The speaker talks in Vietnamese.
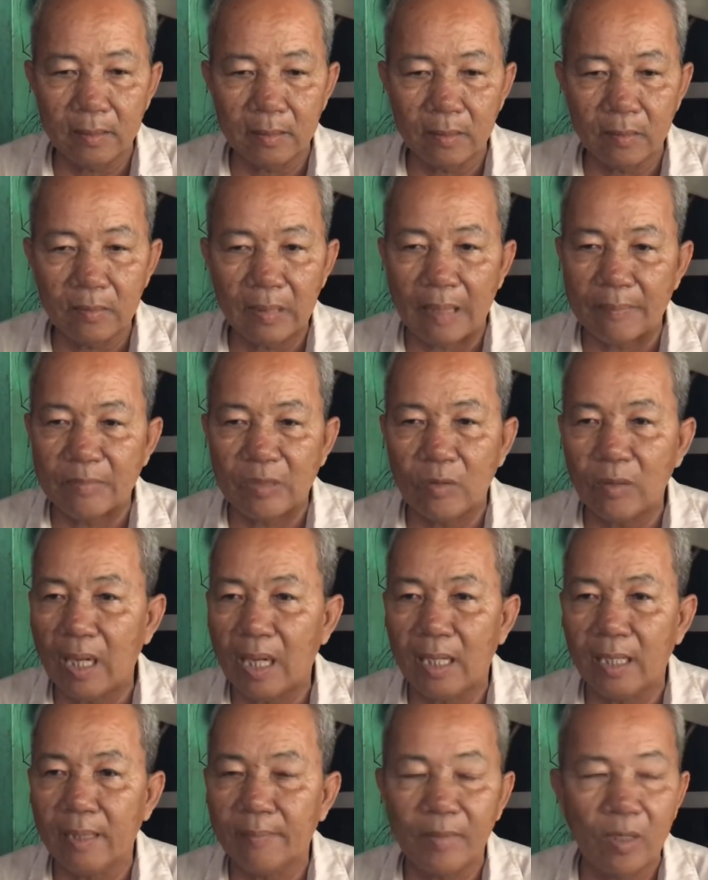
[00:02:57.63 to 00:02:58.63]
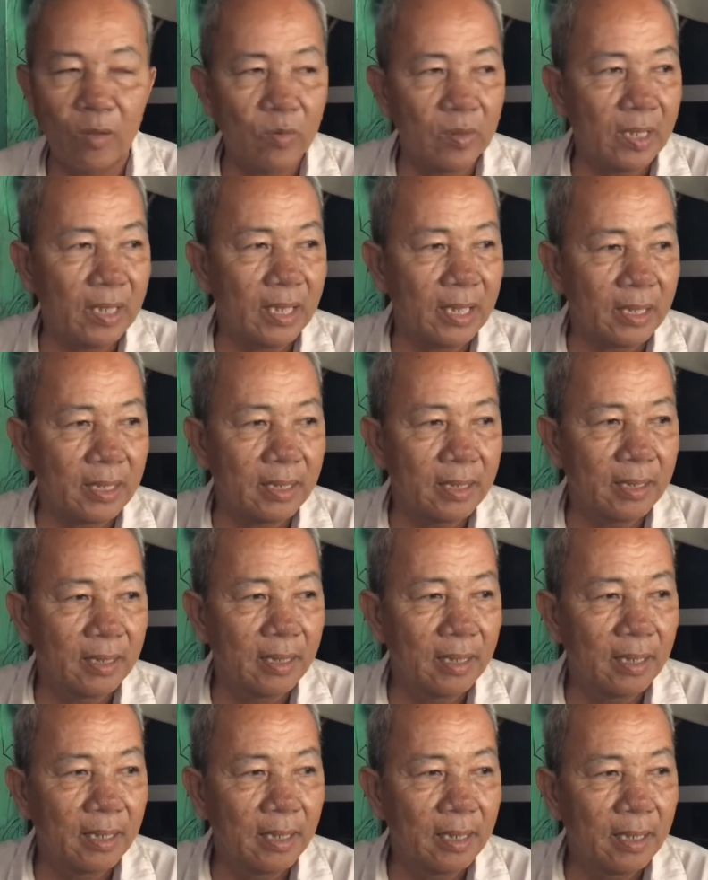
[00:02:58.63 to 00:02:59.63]
cũng nằm chịu lơ em luôn vậy đó
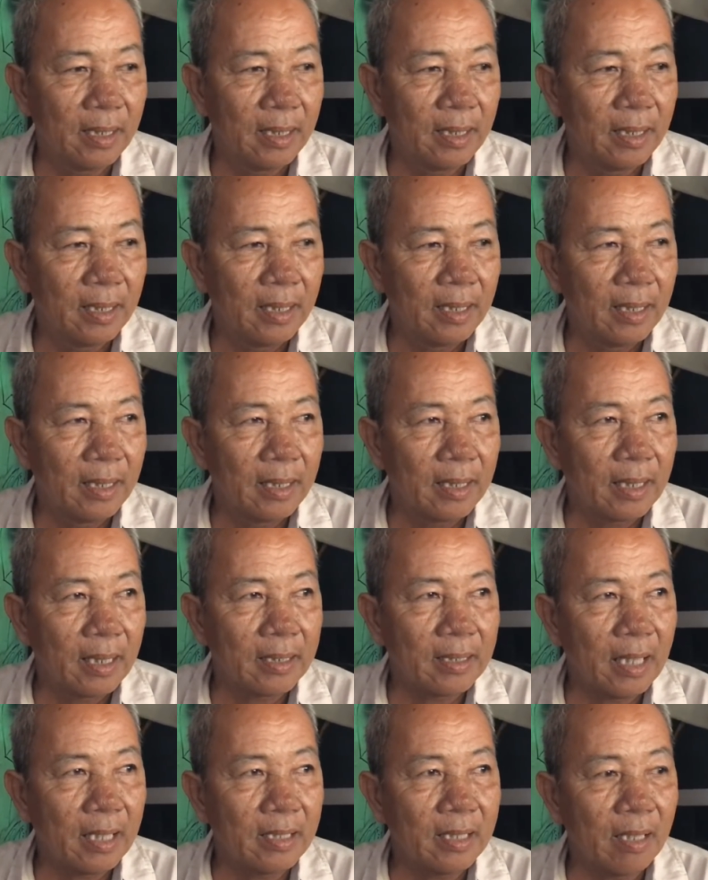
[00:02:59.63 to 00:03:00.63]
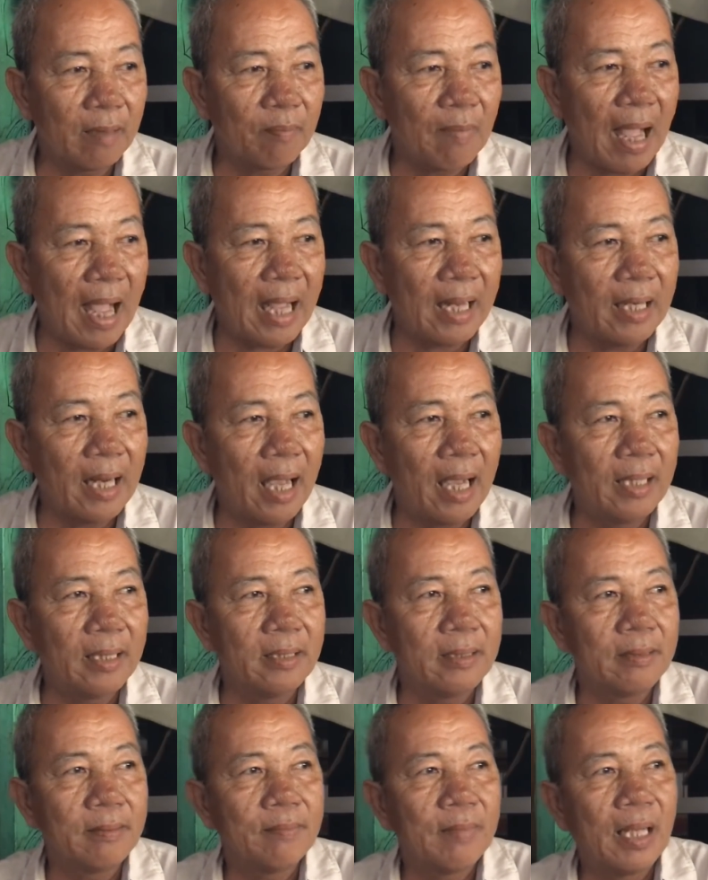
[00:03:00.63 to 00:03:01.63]
cái tới chừng bả
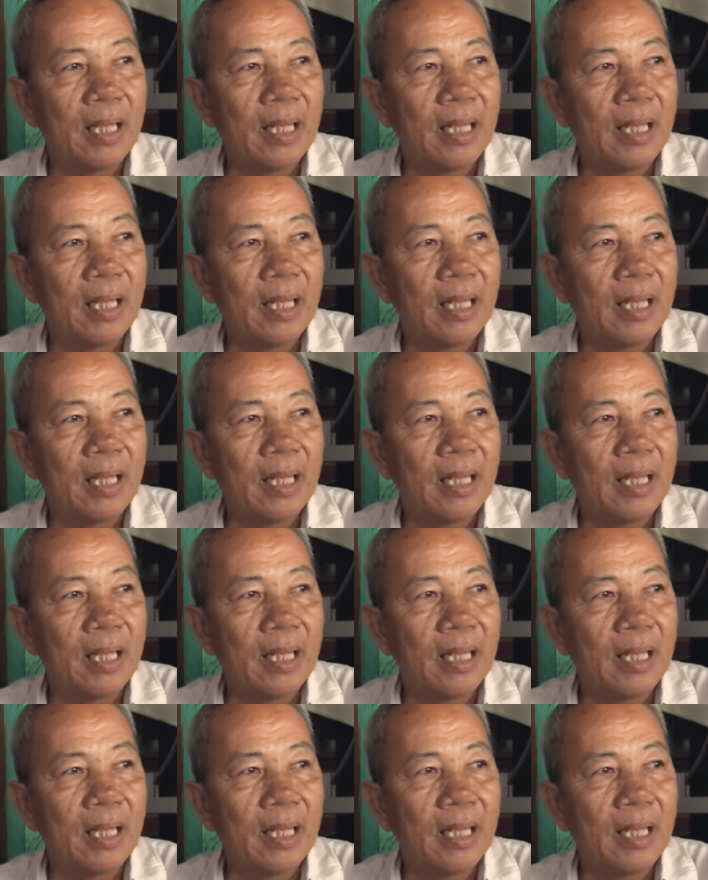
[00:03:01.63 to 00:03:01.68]
lên bả